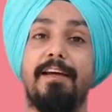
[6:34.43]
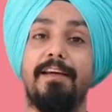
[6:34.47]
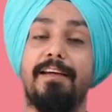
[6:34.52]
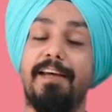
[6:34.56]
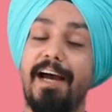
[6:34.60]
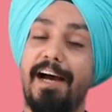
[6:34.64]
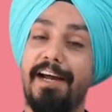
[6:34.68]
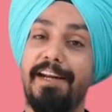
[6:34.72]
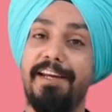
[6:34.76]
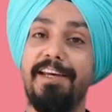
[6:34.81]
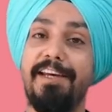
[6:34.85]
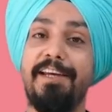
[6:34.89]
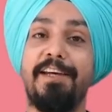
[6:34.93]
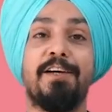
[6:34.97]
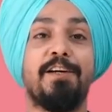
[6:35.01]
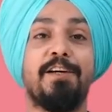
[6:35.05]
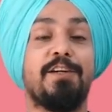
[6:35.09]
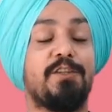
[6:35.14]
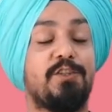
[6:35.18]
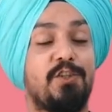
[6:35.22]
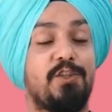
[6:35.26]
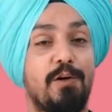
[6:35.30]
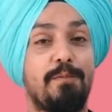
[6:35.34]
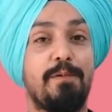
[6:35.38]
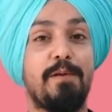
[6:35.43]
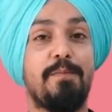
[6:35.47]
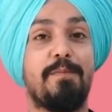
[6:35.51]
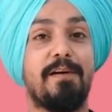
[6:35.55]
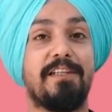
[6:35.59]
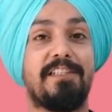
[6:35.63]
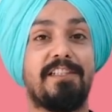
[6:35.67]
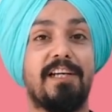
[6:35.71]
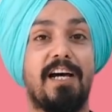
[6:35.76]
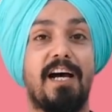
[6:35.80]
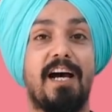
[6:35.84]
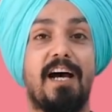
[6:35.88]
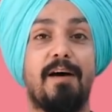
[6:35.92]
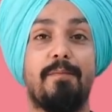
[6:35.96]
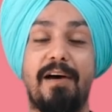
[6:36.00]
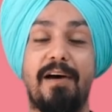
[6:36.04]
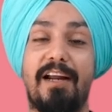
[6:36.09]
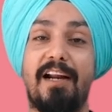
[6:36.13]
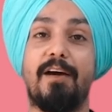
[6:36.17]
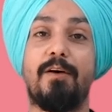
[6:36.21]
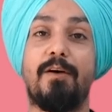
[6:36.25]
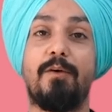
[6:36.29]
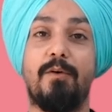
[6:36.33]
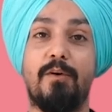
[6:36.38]
यानी जो भी बच्चा
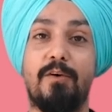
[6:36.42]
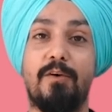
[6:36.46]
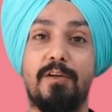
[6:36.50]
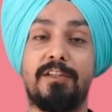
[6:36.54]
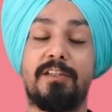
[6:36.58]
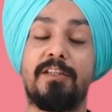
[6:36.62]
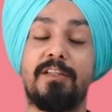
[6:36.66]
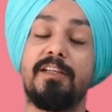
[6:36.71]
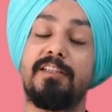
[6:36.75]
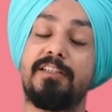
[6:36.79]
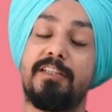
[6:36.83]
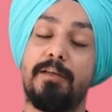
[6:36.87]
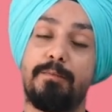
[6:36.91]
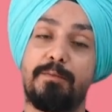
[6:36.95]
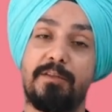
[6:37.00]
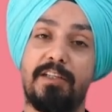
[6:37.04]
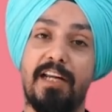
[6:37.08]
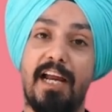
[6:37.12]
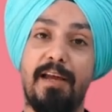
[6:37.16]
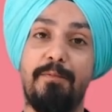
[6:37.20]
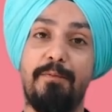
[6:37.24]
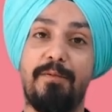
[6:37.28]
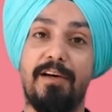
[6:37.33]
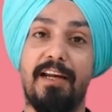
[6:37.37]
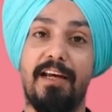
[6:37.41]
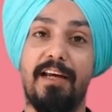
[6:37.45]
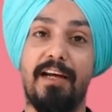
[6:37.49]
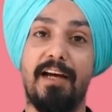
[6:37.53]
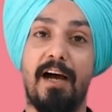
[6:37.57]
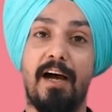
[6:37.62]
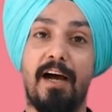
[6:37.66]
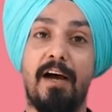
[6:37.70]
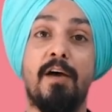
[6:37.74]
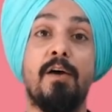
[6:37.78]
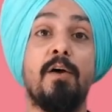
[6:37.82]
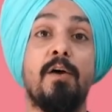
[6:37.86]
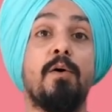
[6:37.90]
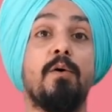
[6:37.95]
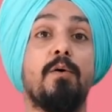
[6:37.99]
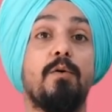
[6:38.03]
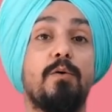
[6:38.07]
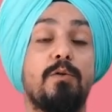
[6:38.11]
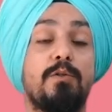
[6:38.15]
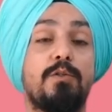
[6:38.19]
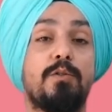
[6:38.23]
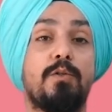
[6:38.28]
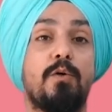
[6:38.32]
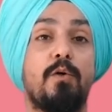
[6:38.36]
हमारा कोर्स सब्सक्राइब करेगा
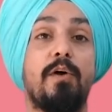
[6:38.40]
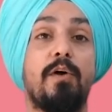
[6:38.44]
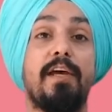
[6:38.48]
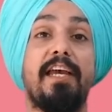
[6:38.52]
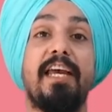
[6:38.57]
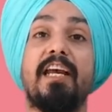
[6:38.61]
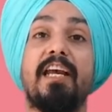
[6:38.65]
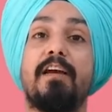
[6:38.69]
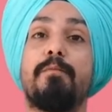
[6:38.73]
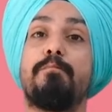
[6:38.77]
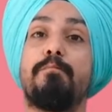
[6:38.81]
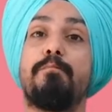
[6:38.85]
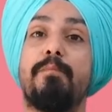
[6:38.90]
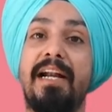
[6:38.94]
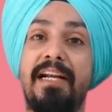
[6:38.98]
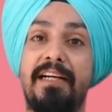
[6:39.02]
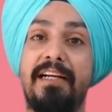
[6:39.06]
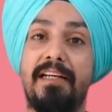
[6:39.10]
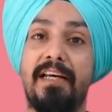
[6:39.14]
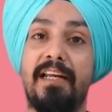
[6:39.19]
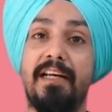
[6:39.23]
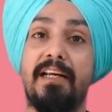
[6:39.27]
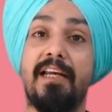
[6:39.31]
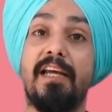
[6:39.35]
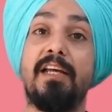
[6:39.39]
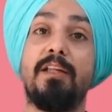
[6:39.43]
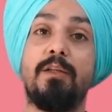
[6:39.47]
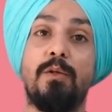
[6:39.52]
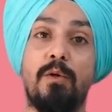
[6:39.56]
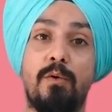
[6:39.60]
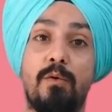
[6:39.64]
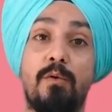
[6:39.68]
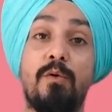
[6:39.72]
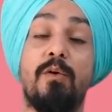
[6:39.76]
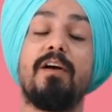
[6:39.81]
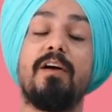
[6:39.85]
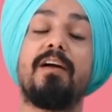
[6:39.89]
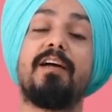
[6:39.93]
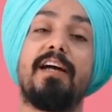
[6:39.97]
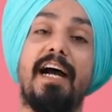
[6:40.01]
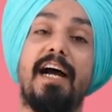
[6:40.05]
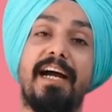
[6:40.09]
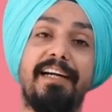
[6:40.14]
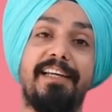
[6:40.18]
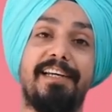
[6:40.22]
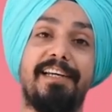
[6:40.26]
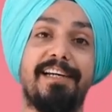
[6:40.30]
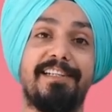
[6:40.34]
उसको एक मेंटर के थ्रू
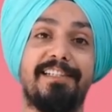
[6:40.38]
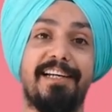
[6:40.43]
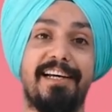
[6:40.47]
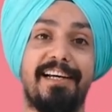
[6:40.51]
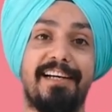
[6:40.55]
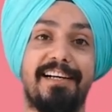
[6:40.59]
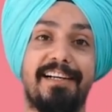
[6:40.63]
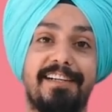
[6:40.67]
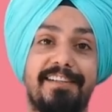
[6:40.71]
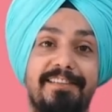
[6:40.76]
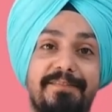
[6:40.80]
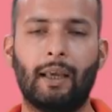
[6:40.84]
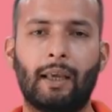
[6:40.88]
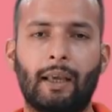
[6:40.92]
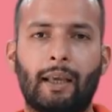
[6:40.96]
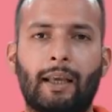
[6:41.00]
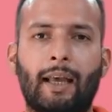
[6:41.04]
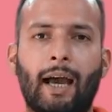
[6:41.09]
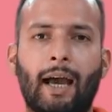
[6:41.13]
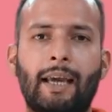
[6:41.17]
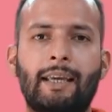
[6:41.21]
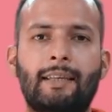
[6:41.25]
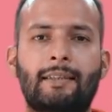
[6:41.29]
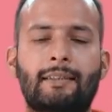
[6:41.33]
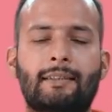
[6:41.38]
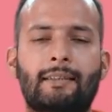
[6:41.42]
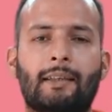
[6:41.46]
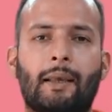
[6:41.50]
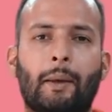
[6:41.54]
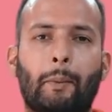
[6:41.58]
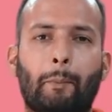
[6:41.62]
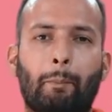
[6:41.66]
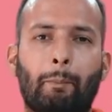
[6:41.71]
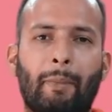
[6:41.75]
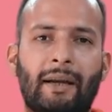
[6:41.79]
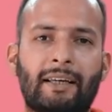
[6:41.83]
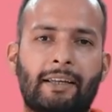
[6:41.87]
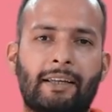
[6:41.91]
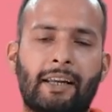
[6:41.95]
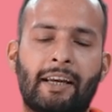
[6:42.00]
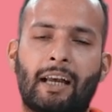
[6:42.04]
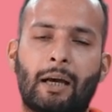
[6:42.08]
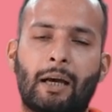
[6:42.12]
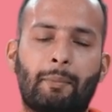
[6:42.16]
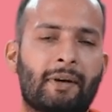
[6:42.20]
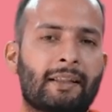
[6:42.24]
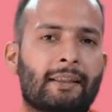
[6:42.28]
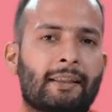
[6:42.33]
गाइड किया जाएगा गाइस मेंटरिंग
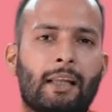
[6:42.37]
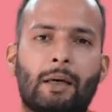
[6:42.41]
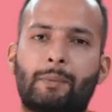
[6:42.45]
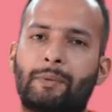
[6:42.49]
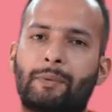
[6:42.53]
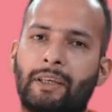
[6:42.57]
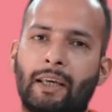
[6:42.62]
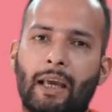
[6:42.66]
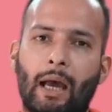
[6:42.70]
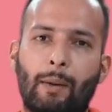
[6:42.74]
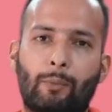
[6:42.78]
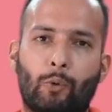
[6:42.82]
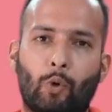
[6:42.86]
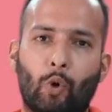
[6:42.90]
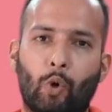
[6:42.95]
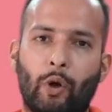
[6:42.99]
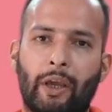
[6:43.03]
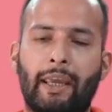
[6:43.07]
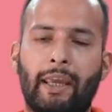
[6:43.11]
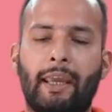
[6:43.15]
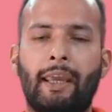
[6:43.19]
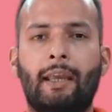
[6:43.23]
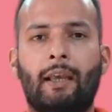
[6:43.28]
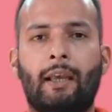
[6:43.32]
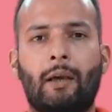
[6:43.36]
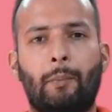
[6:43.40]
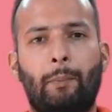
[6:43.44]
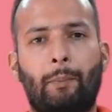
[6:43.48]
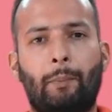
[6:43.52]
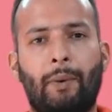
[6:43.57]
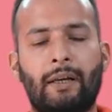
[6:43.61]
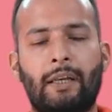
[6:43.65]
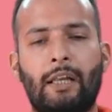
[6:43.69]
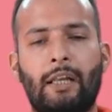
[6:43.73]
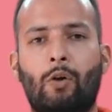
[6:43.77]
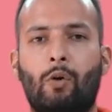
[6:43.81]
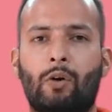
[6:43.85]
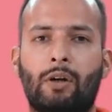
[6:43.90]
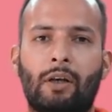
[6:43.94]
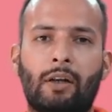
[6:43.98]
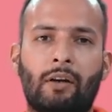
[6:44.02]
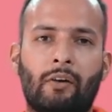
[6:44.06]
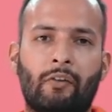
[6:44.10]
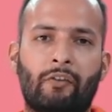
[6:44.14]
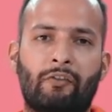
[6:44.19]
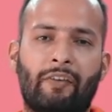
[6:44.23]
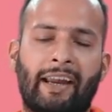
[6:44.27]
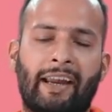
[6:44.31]
का मतलब कि आपको एक पर्टिकुलर
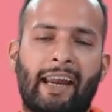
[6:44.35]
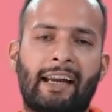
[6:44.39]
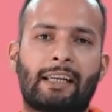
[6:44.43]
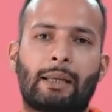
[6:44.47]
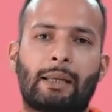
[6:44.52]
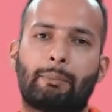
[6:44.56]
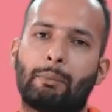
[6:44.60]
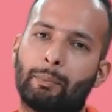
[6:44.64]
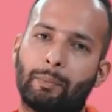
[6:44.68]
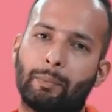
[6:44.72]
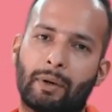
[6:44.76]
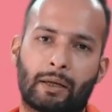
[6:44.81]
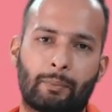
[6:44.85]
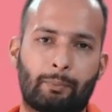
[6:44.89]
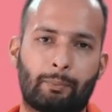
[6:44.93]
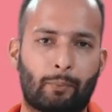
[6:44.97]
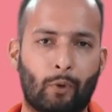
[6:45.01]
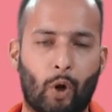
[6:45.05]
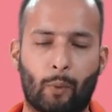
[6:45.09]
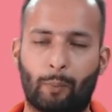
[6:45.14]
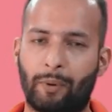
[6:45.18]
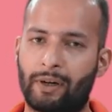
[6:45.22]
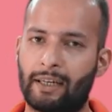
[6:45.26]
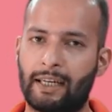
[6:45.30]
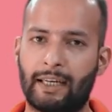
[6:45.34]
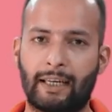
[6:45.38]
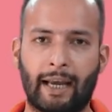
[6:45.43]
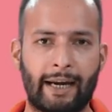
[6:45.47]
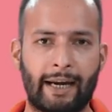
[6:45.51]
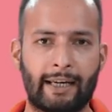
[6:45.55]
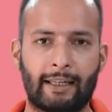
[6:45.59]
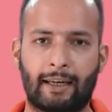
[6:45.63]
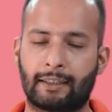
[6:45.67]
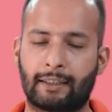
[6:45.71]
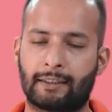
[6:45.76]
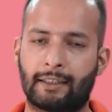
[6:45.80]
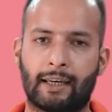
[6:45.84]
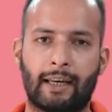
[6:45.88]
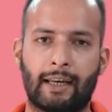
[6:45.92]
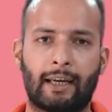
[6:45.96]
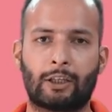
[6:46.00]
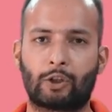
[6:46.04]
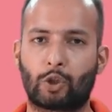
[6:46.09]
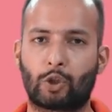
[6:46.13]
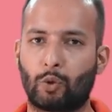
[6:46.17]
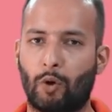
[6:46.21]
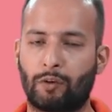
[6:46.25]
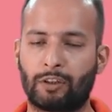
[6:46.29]
फैकल्टी मेंबर प्रॉपरली गाइड करता रहेगा
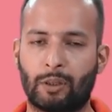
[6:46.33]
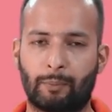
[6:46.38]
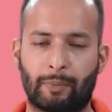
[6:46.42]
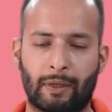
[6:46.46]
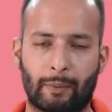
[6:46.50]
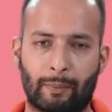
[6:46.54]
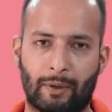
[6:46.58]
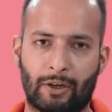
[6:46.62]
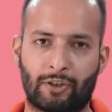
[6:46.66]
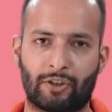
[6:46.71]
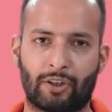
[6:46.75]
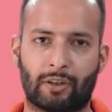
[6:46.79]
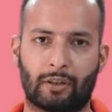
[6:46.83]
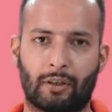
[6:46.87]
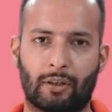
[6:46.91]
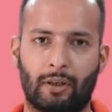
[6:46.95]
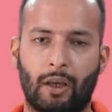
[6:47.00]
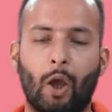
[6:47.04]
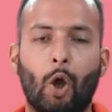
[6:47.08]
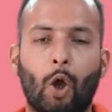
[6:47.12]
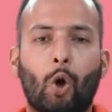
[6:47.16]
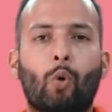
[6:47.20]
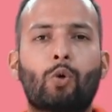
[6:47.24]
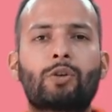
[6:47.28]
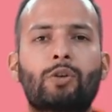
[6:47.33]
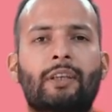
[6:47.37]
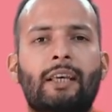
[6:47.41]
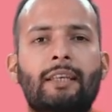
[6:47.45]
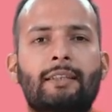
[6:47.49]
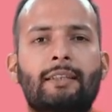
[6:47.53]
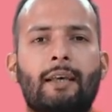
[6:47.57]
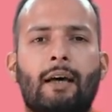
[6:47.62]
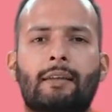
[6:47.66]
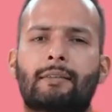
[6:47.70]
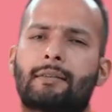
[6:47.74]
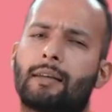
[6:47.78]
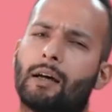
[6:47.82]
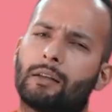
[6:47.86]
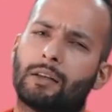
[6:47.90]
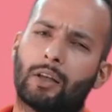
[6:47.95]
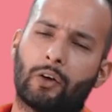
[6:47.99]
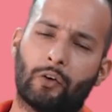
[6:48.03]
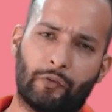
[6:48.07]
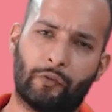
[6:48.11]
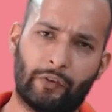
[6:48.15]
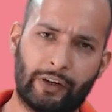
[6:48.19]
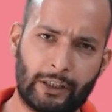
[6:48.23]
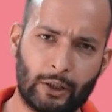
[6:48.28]
थ्रू आउट द प्रिपरेशन उसके साथ साथ
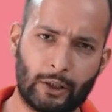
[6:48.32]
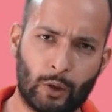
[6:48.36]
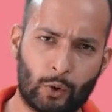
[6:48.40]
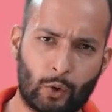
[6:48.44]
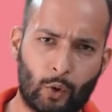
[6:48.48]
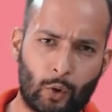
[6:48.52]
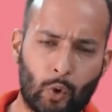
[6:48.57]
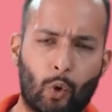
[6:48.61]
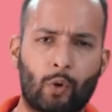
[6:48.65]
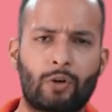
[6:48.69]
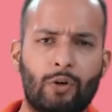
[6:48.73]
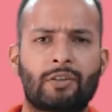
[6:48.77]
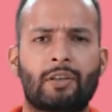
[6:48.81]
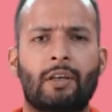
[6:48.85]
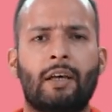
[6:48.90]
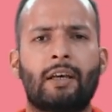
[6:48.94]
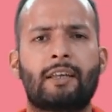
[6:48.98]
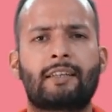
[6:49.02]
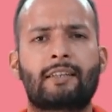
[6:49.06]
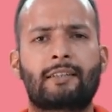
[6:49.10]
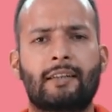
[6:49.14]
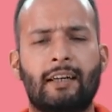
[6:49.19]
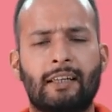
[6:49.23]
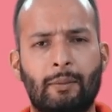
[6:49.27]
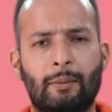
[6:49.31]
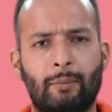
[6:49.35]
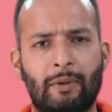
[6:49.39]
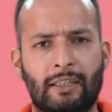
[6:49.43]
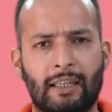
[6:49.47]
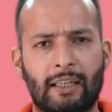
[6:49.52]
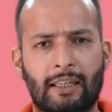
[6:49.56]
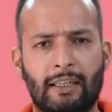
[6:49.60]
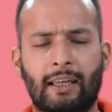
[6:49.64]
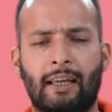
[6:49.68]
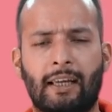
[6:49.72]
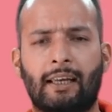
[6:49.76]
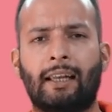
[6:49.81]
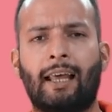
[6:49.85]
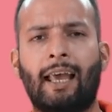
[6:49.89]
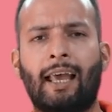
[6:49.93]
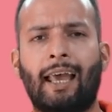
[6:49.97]
वीडियो कोर्स स्टडी मटेरियल